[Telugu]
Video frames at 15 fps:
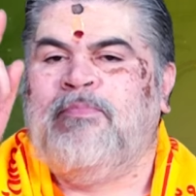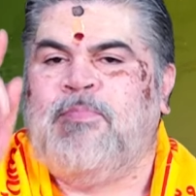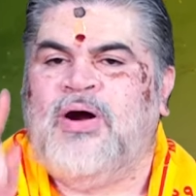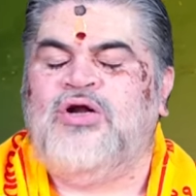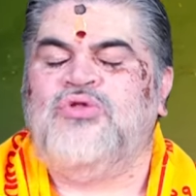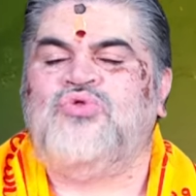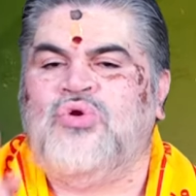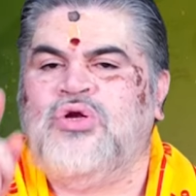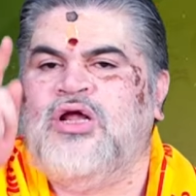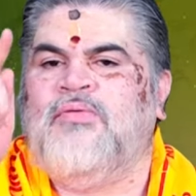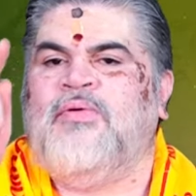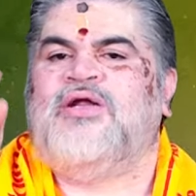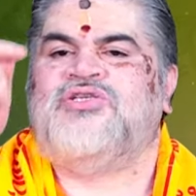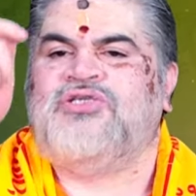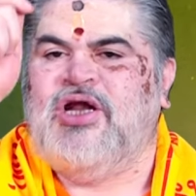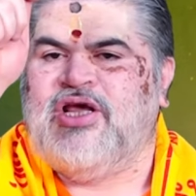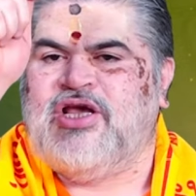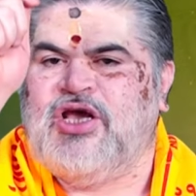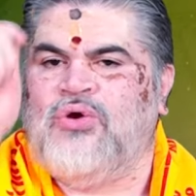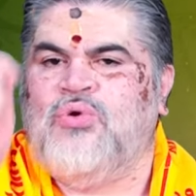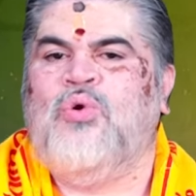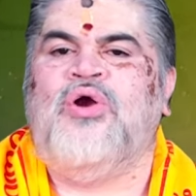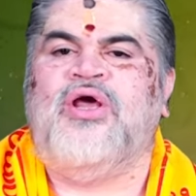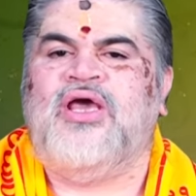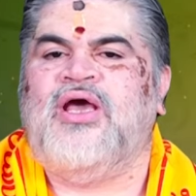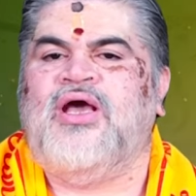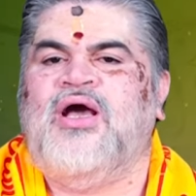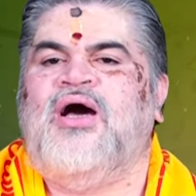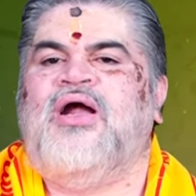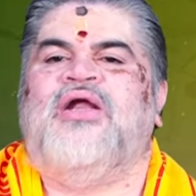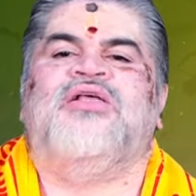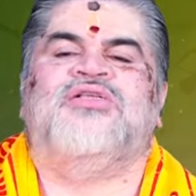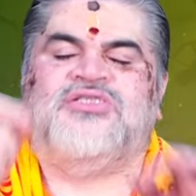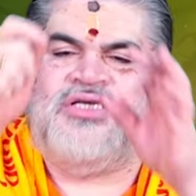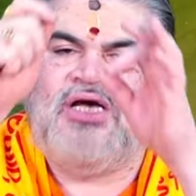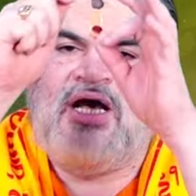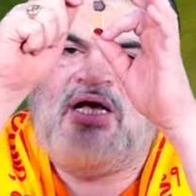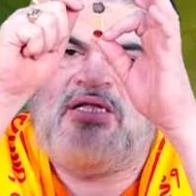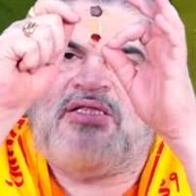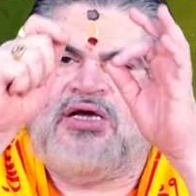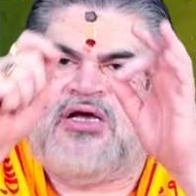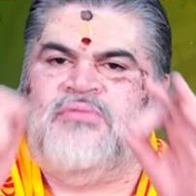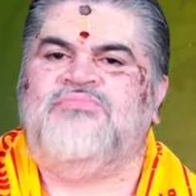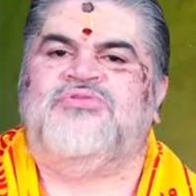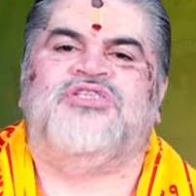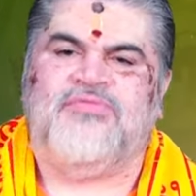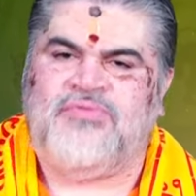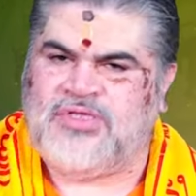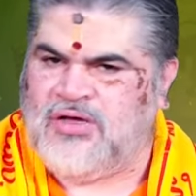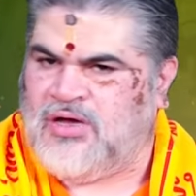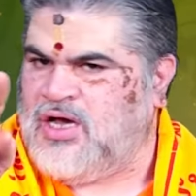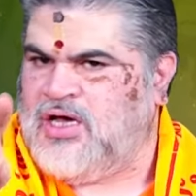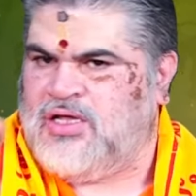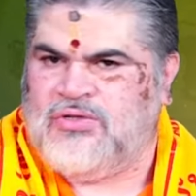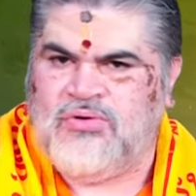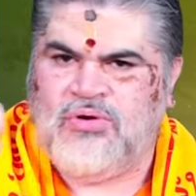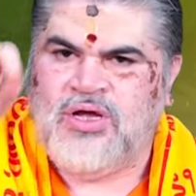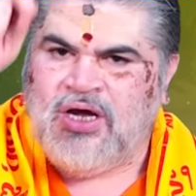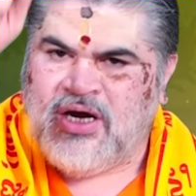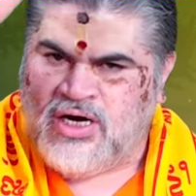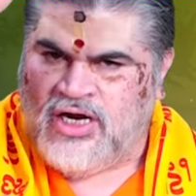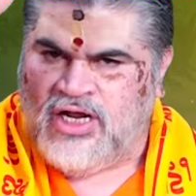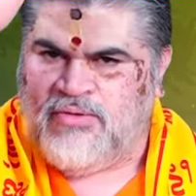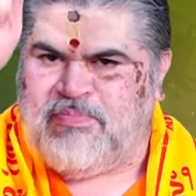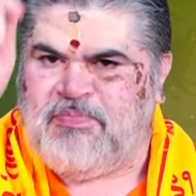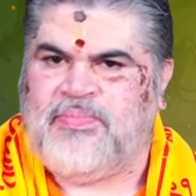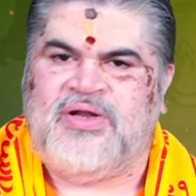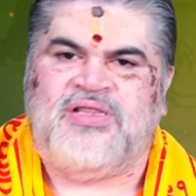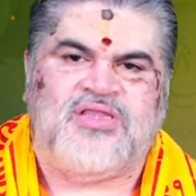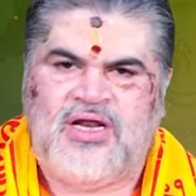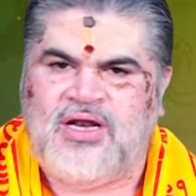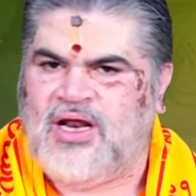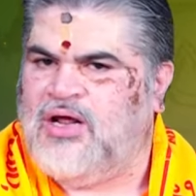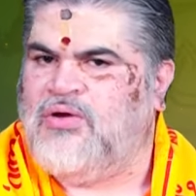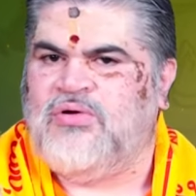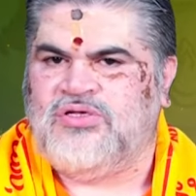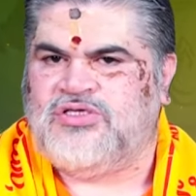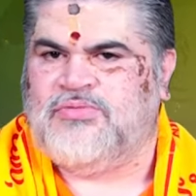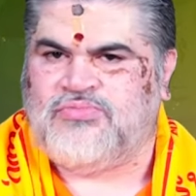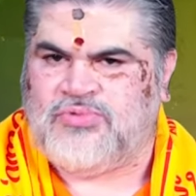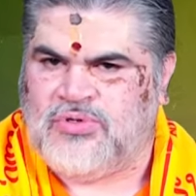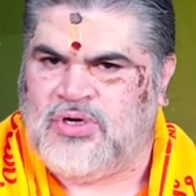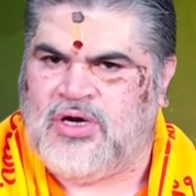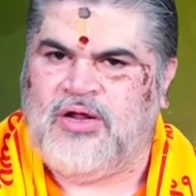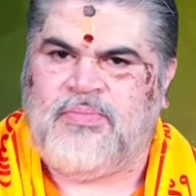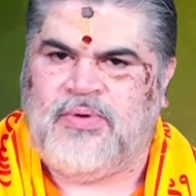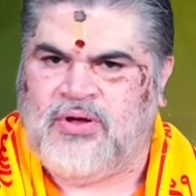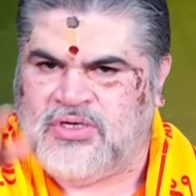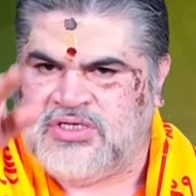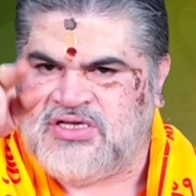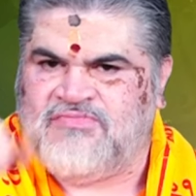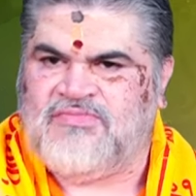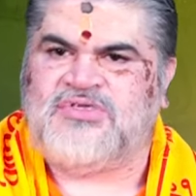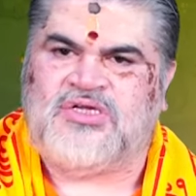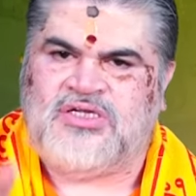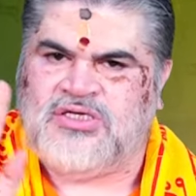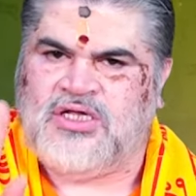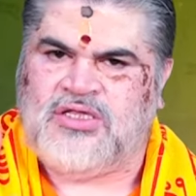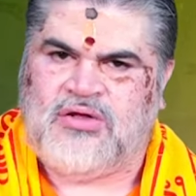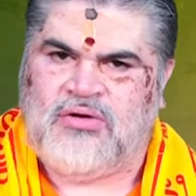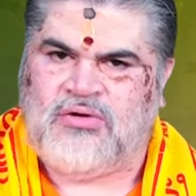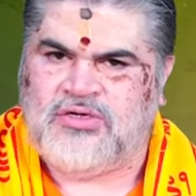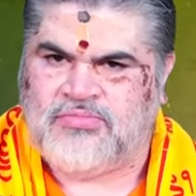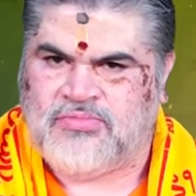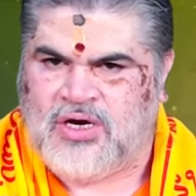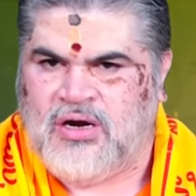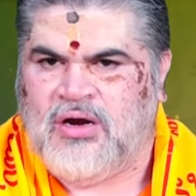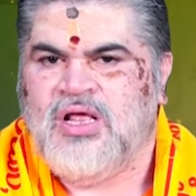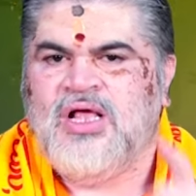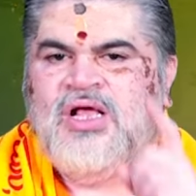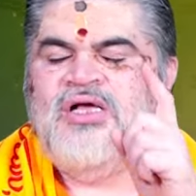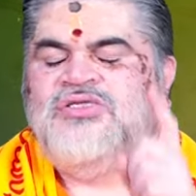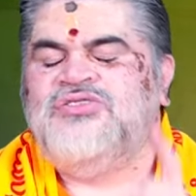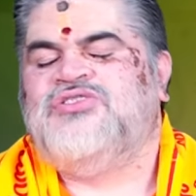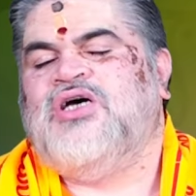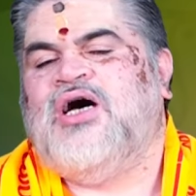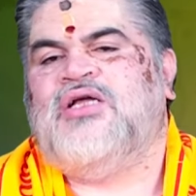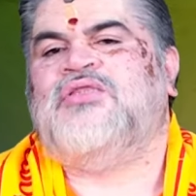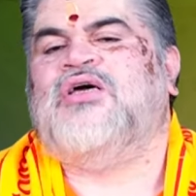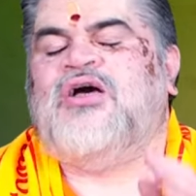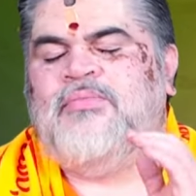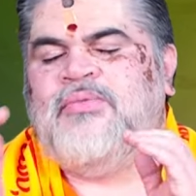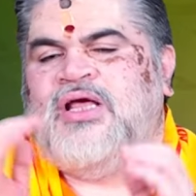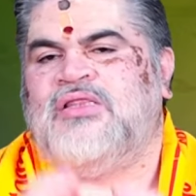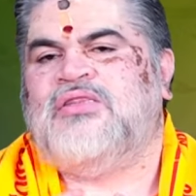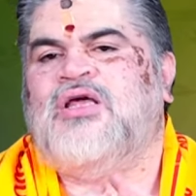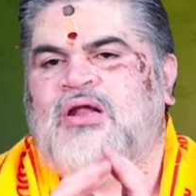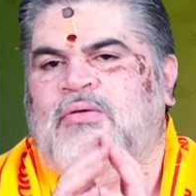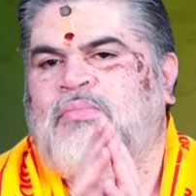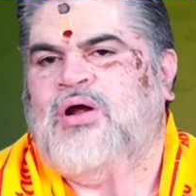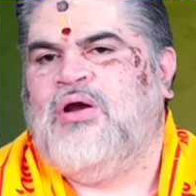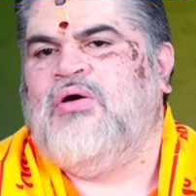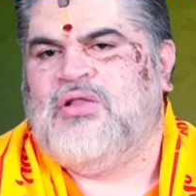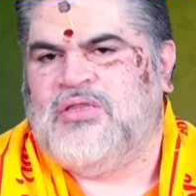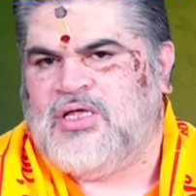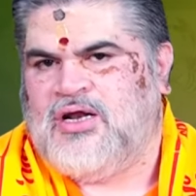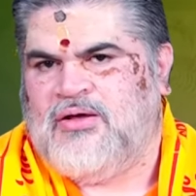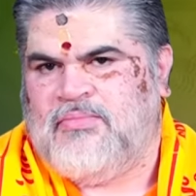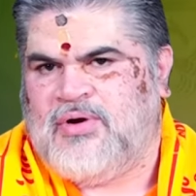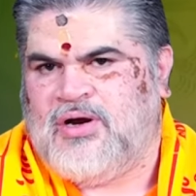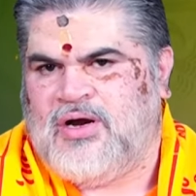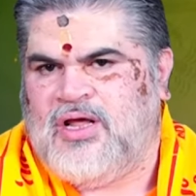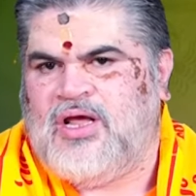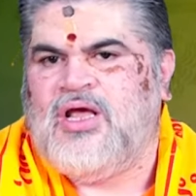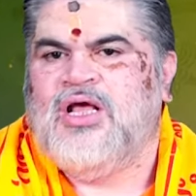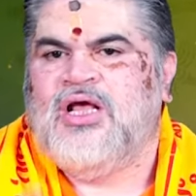పడుతున్న వర్షానికి గొడిగే కానీ జాతకం జీవితం కాదు నేను ప్రతి నెల కూడా చెప్తుంటాను ఇప్పుడు యొక్క సంవత్సర జాతకం కూడా చెప్తున్నాను జాతకం ఎంత నమ్మాలో అంత నమ్మండి